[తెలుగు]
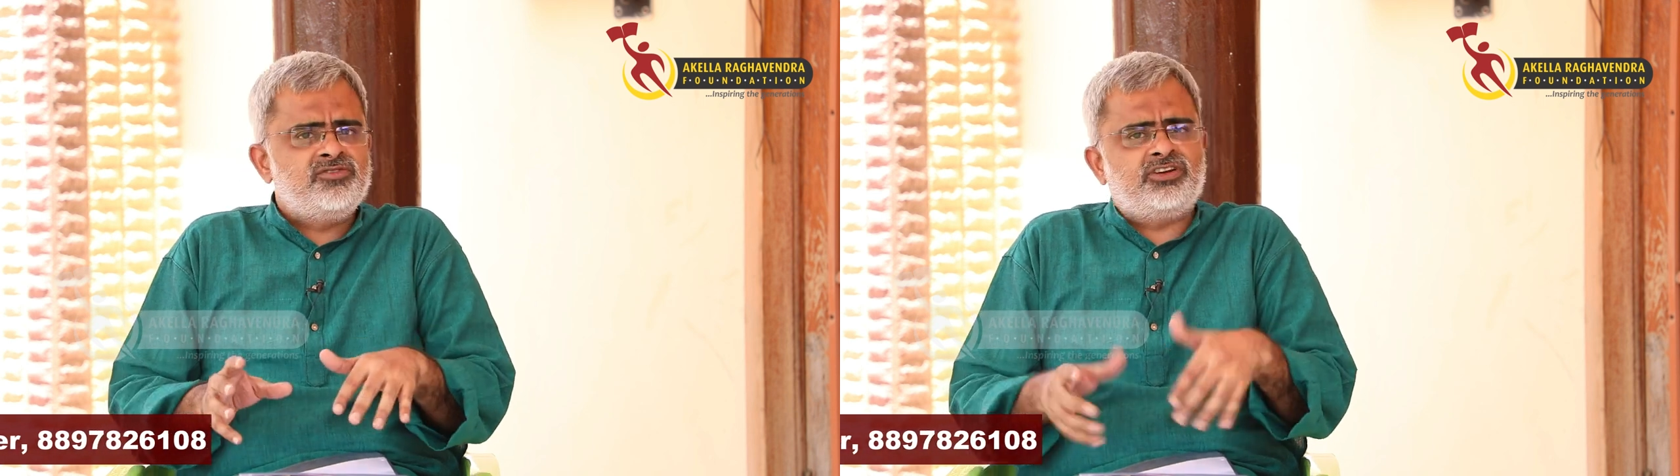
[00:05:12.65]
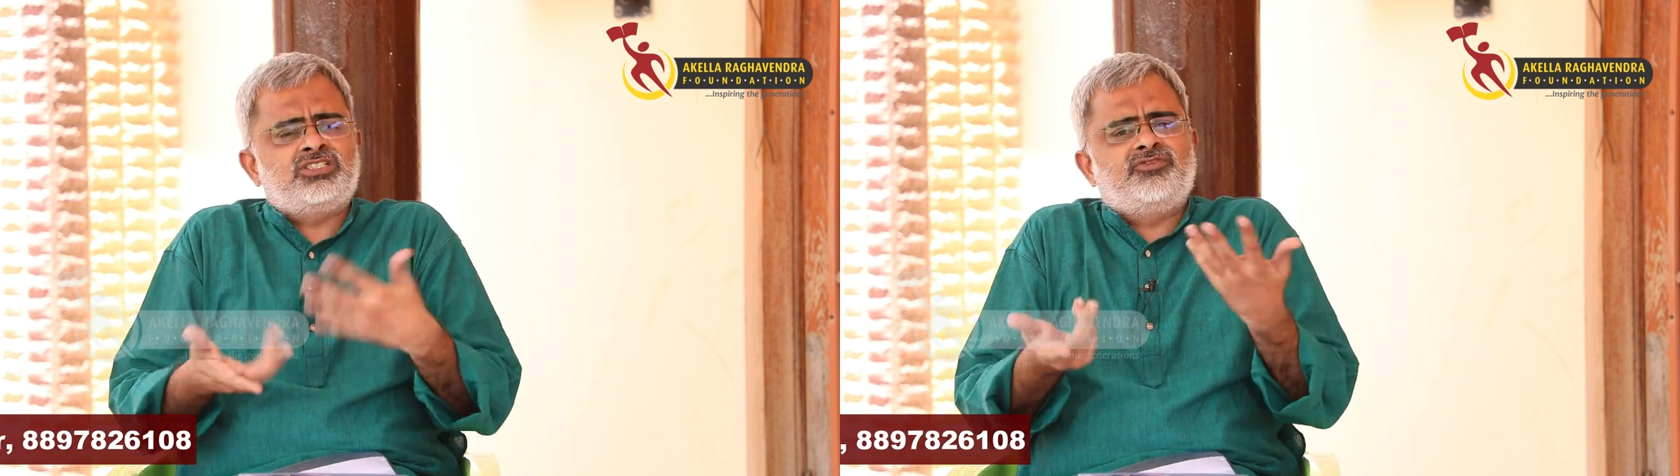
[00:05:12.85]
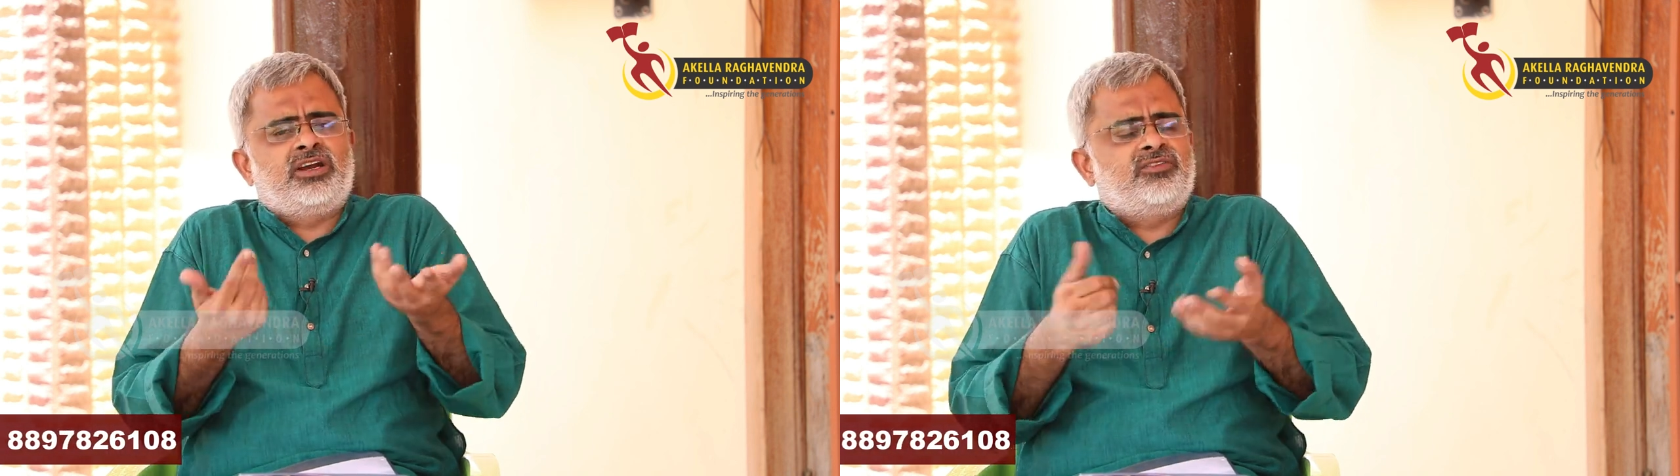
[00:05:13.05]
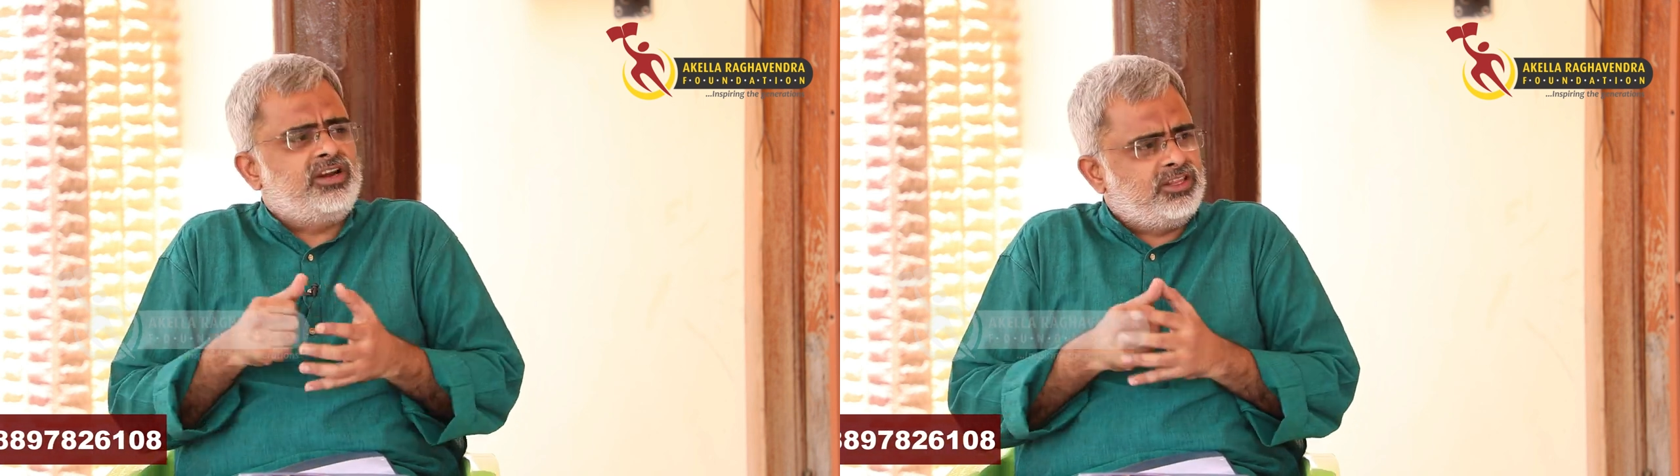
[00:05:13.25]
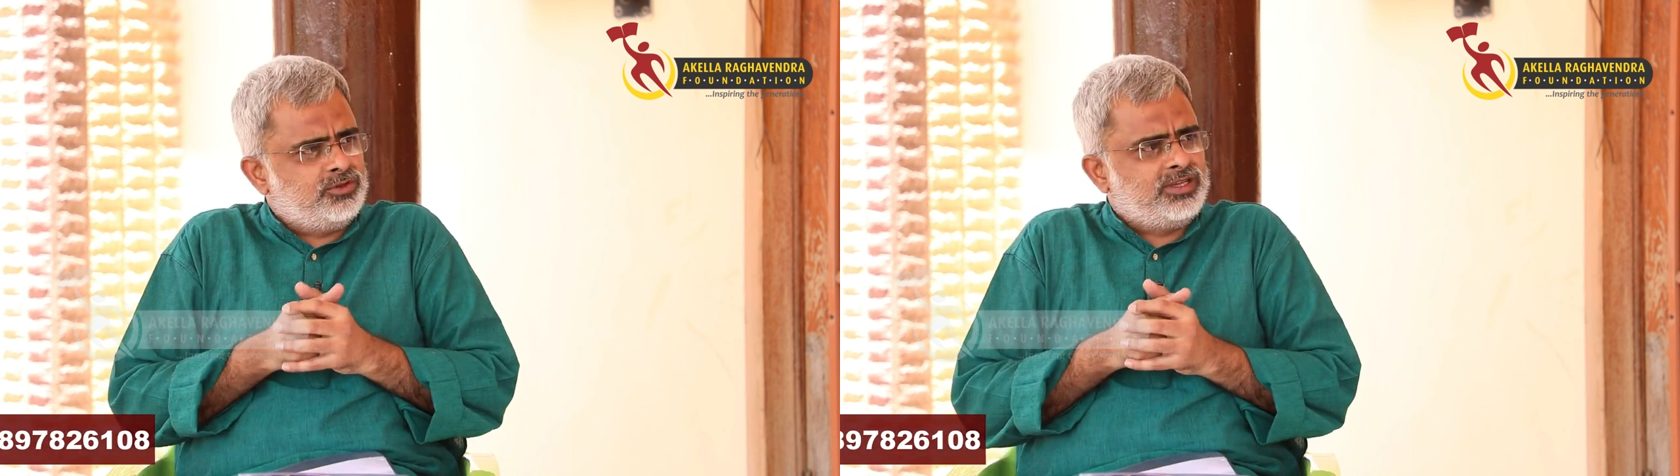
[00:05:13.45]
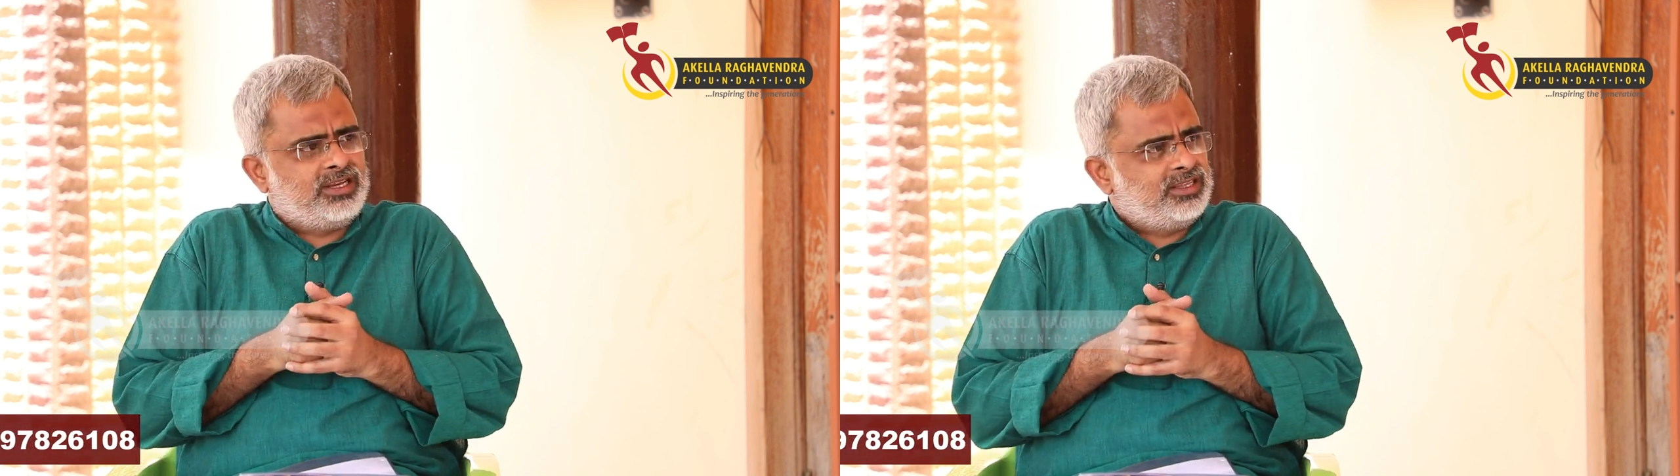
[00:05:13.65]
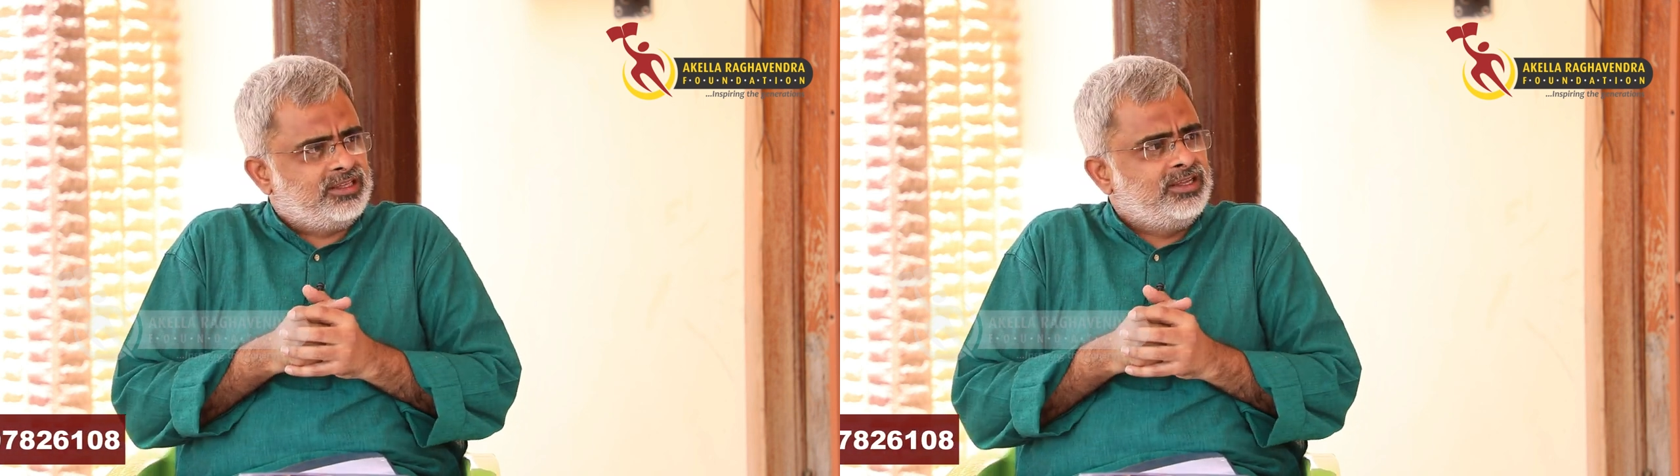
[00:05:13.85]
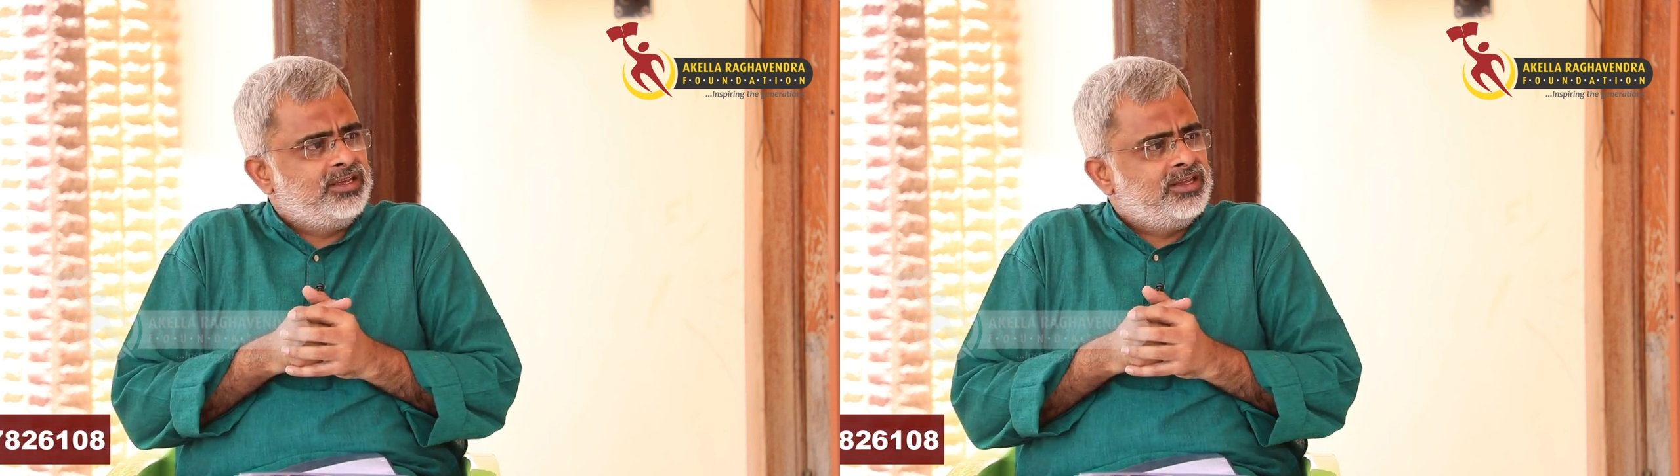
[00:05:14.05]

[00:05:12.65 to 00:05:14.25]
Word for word: ఫస్ట్ వరల్డ్ వార్ ఎందుకు జరిగింది